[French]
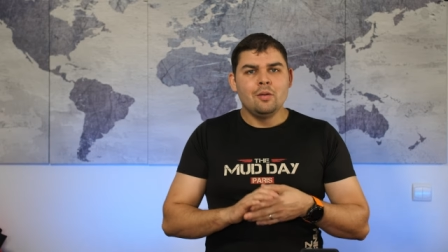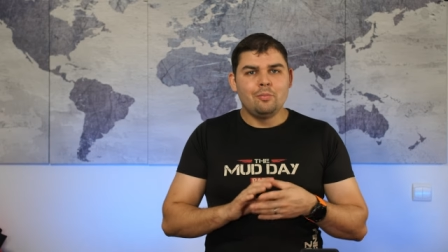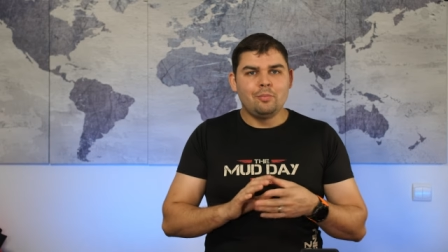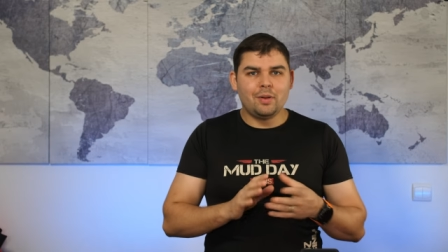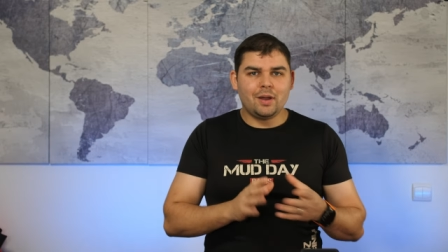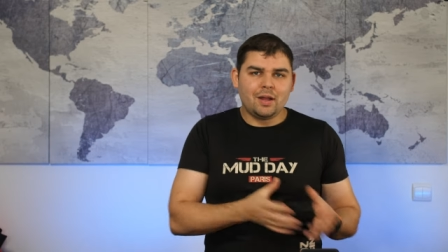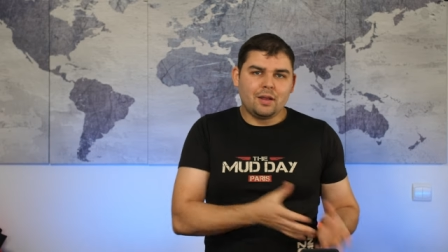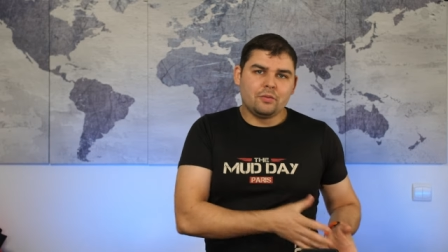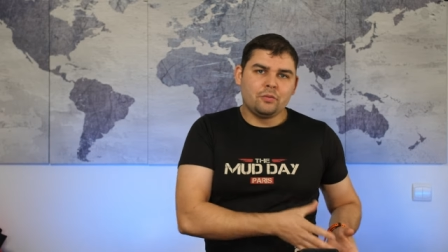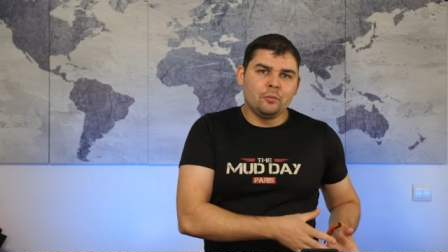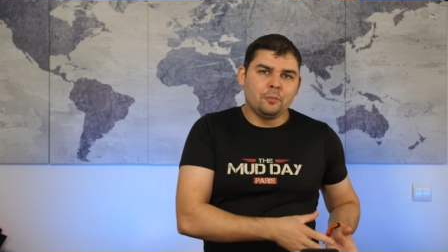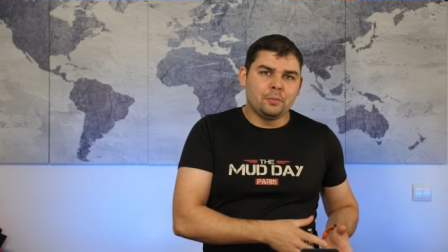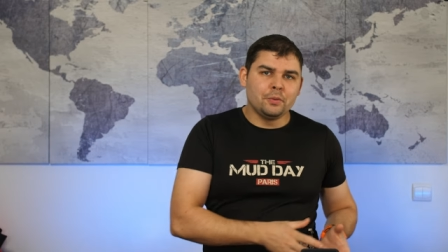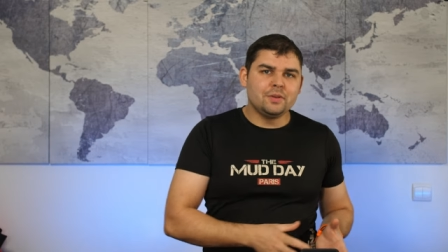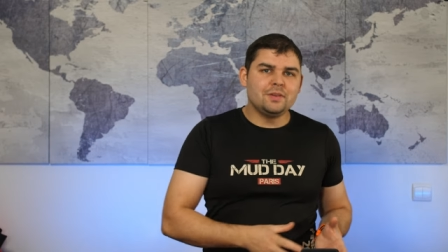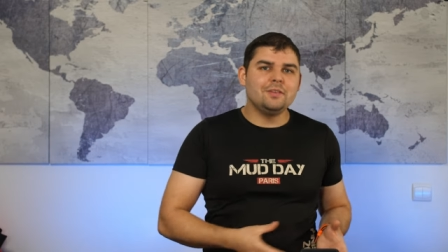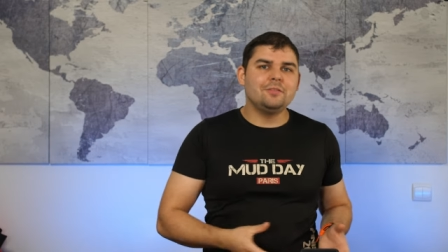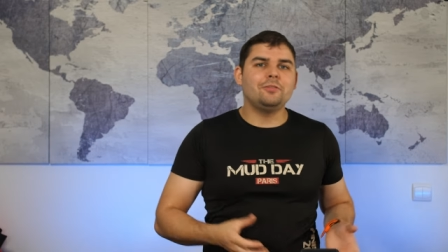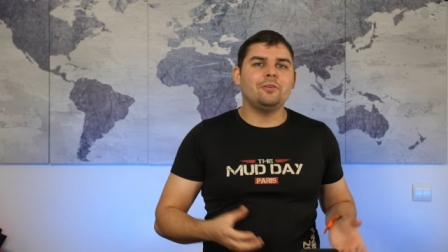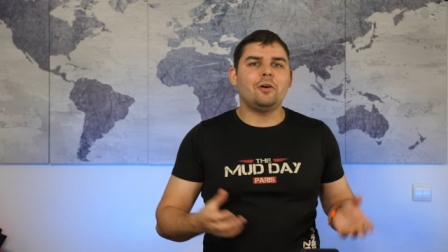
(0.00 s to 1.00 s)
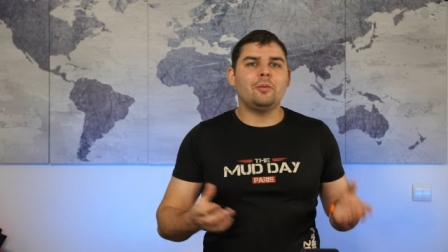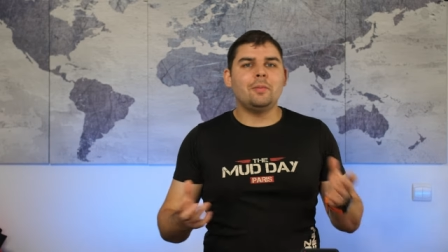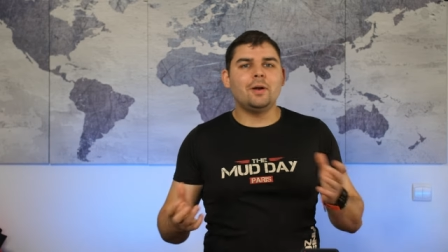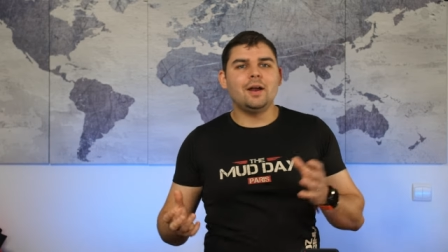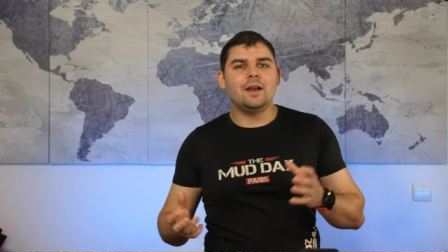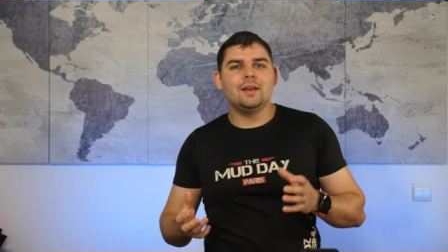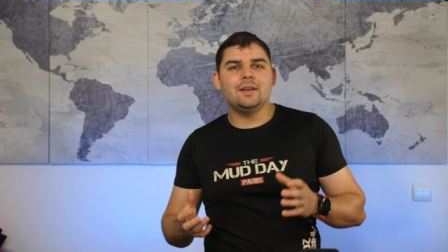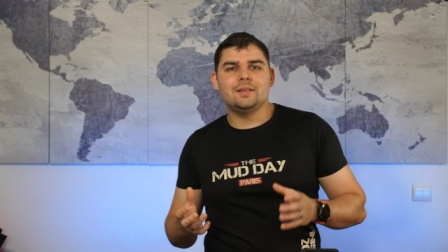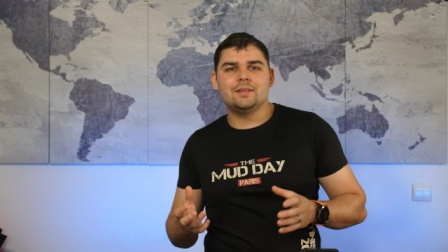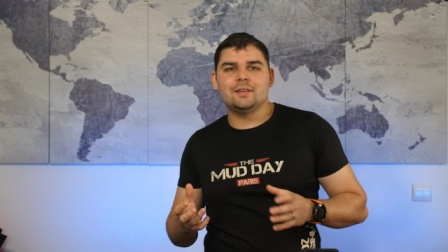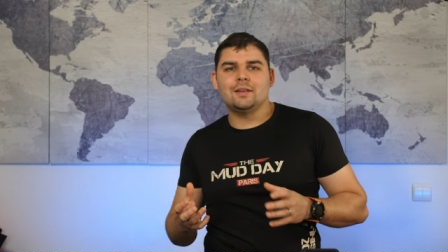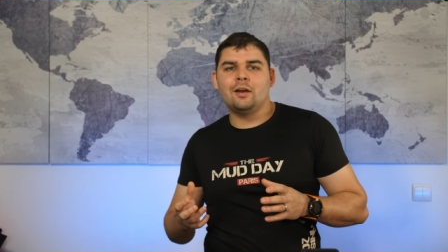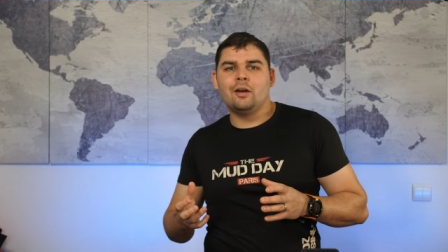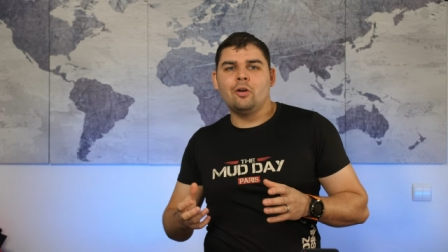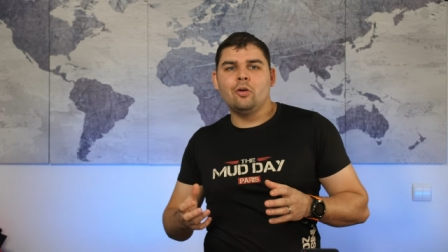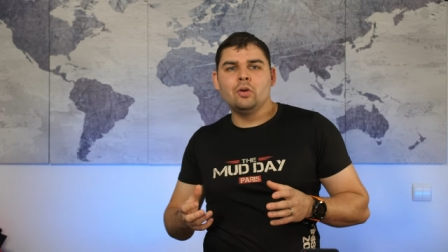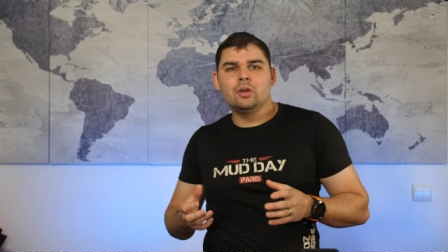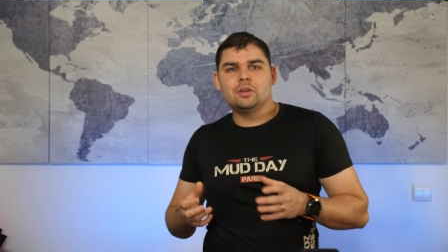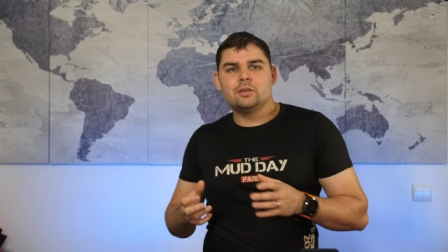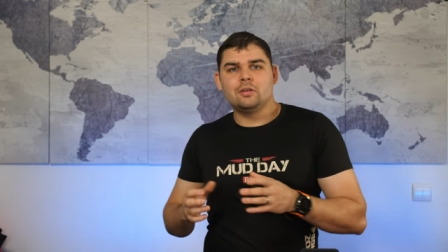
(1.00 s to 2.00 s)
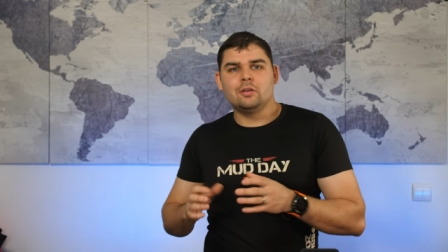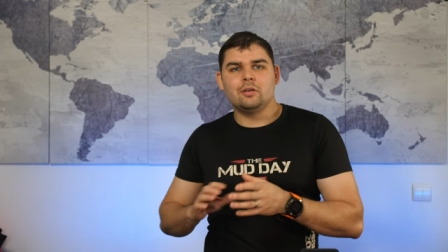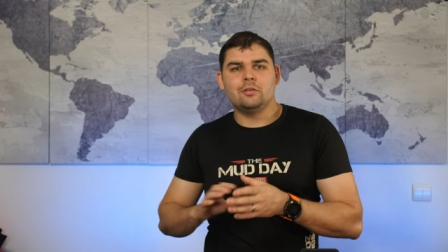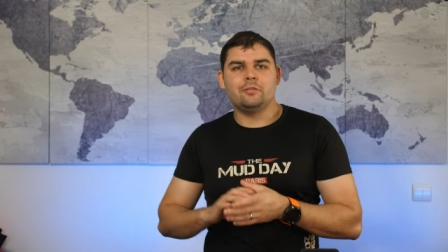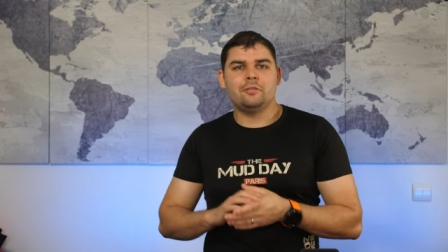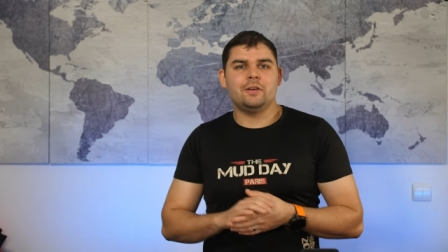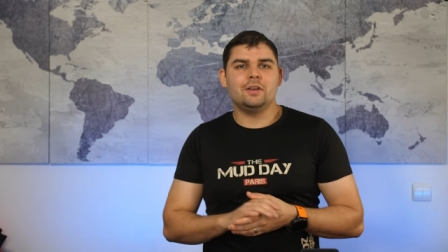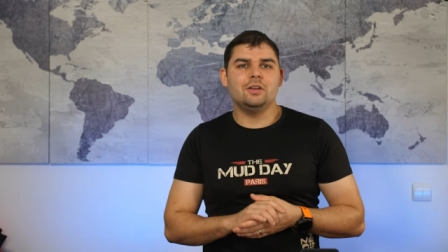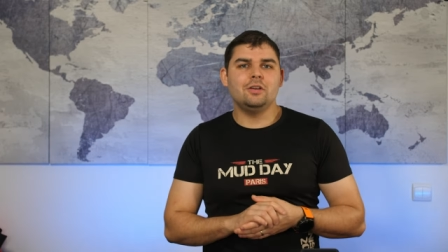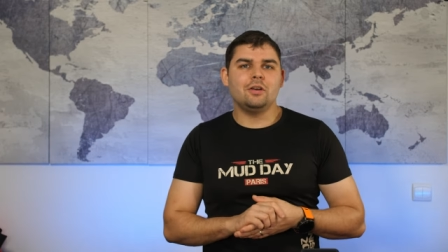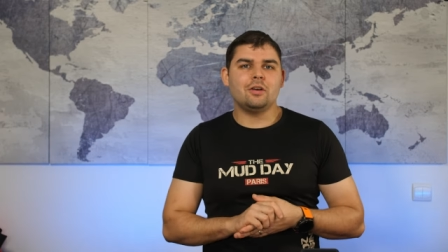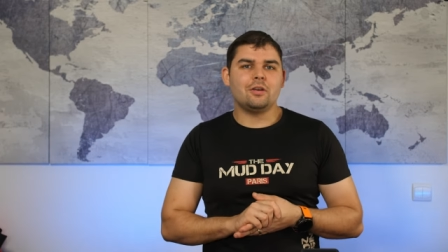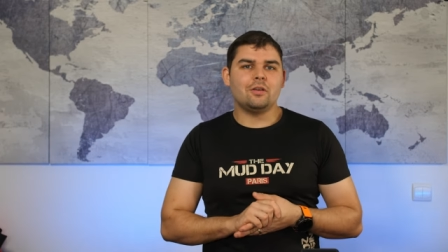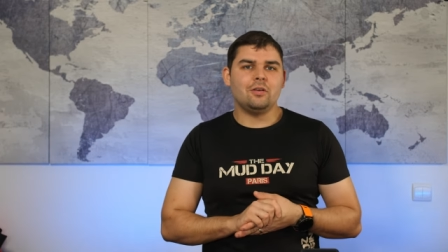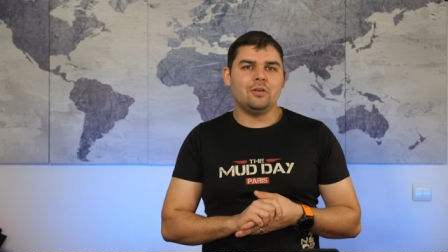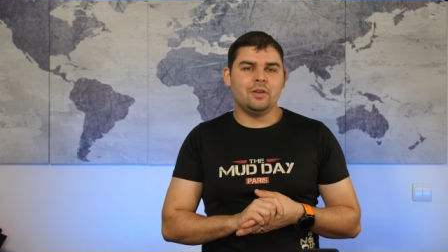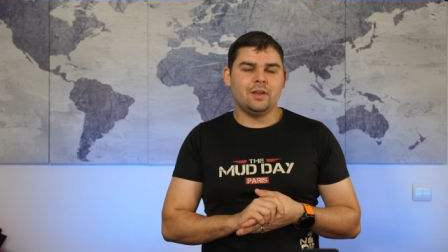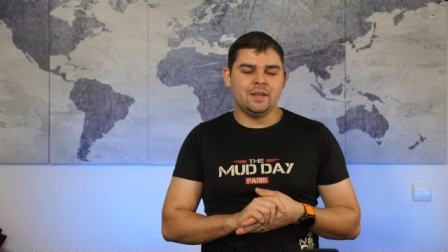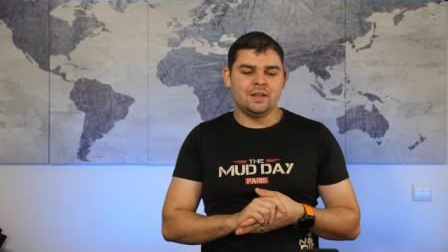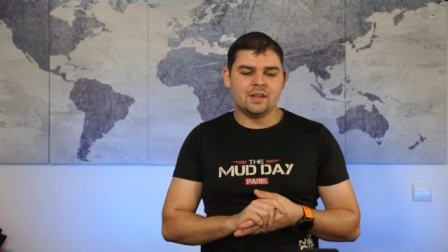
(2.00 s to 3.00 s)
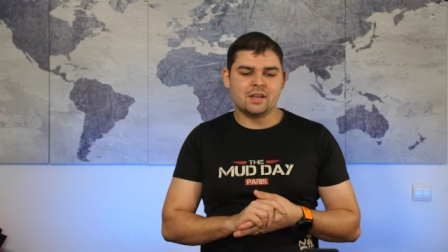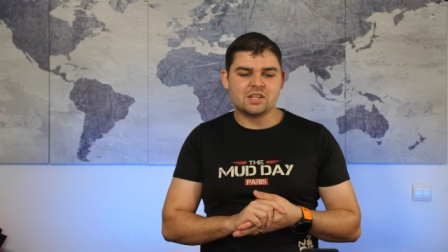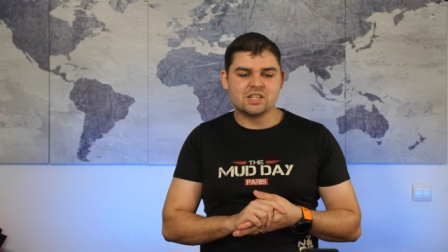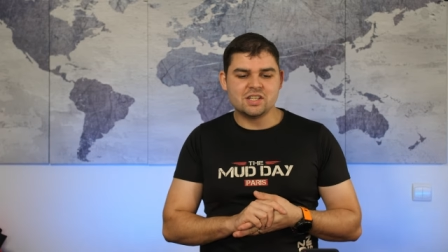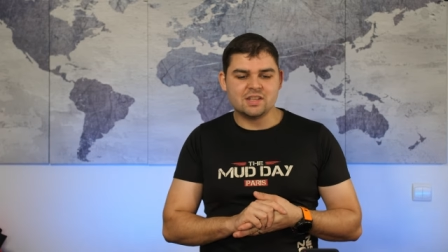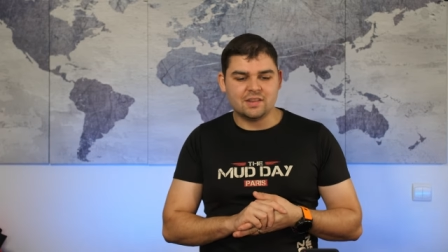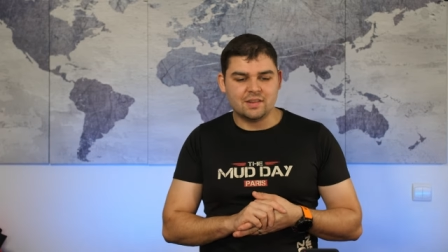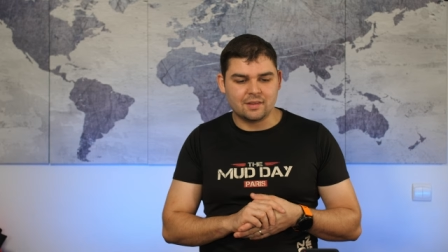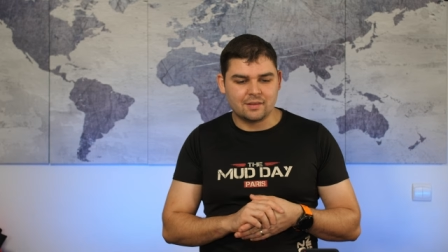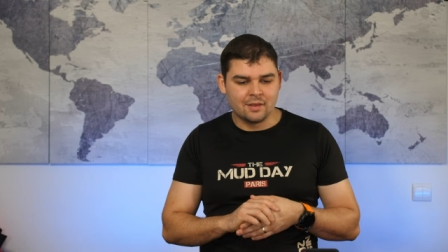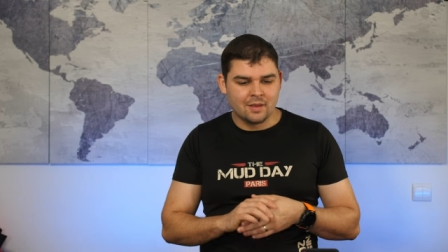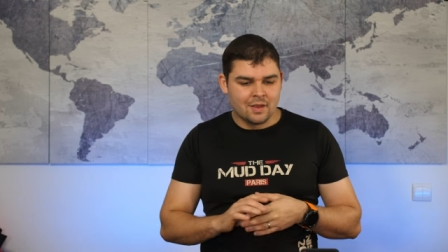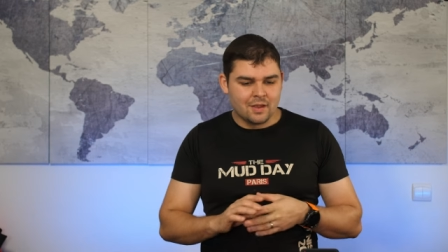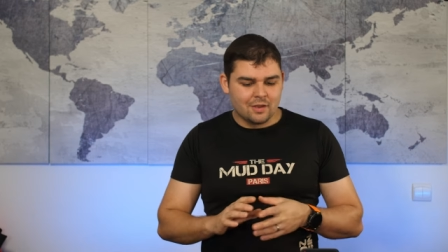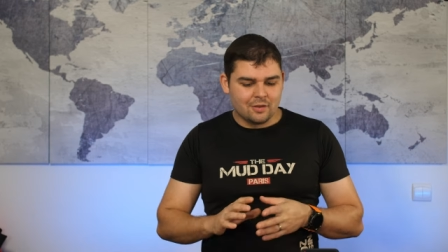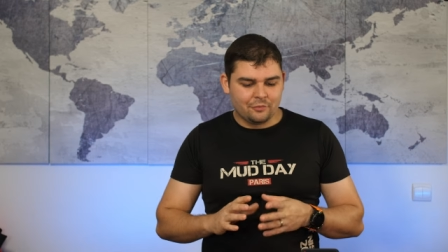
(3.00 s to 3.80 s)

par son petit format et sa haute euh, valeur euh, énergétique.